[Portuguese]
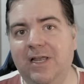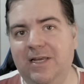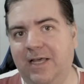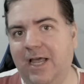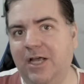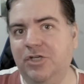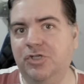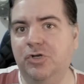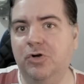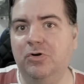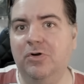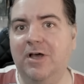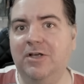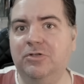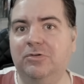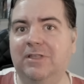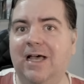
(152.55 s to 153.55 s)
Ele questiona o
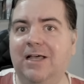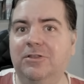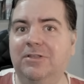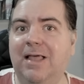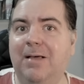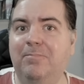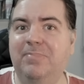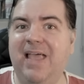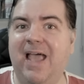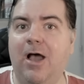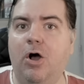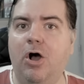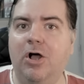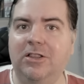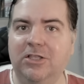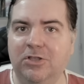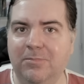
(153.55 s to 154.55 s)
resultado da
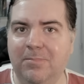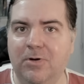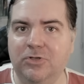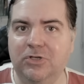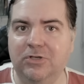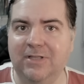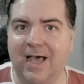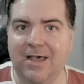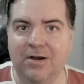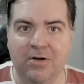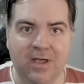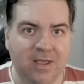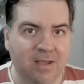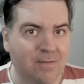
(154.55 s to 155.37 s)
derrota do Bolsonaro,